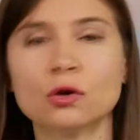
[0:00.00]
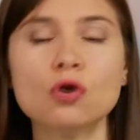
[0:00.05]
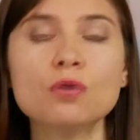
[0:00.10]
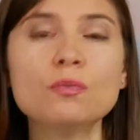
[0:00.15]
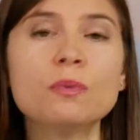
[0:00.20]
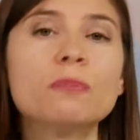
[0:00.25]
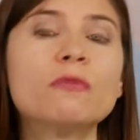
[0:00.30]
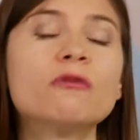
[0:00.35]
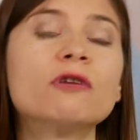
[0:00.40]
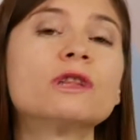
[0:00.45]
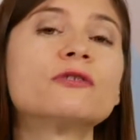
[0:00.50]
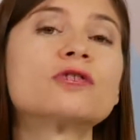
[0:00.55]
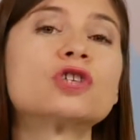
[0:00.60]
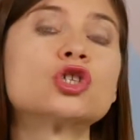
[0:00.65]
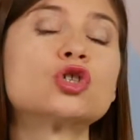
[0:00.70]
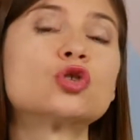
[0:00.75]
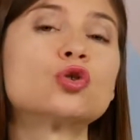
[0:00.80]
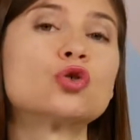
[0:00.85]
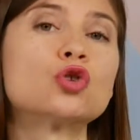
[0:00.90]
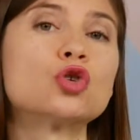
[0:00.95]
Он побывал в
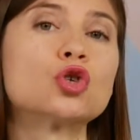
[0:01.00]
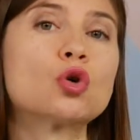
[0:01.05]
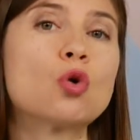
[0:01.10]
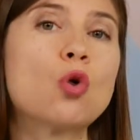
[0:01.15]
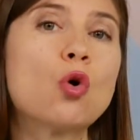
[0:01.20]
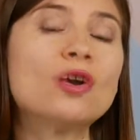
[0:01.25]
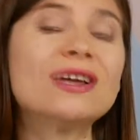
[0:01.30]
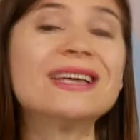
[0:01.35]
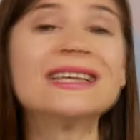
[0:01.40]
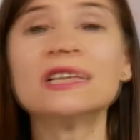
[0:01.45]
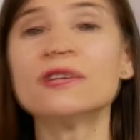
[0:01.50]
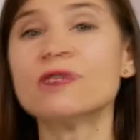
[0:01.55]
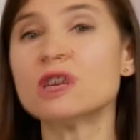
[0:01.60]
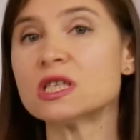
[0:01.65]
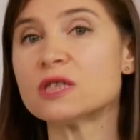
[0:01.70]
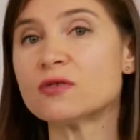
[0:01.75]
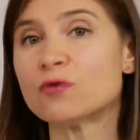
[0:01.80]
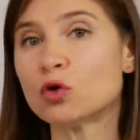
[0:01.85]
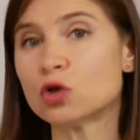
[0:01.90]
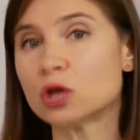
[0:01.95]
шестой школе, где
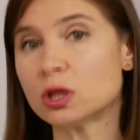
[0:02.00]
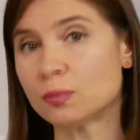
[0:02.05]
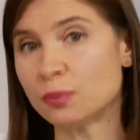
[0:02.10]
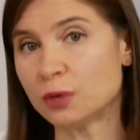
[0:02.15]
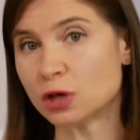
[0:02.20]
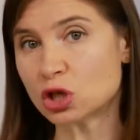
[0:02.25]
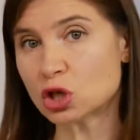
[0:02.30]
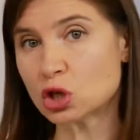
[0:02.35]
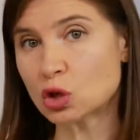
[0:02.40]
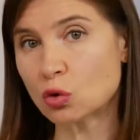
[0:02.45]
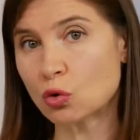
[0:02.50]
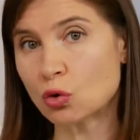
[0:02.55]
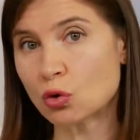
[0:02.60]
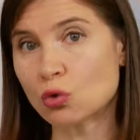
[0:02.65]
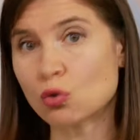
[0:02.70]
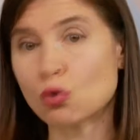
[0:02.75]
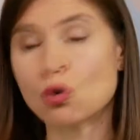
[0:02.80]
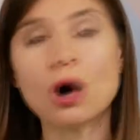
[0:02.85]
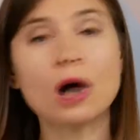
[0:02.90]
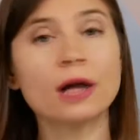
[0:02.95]
возводят
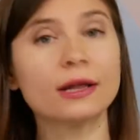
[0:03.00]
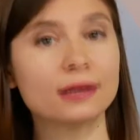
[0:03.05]
пристройку,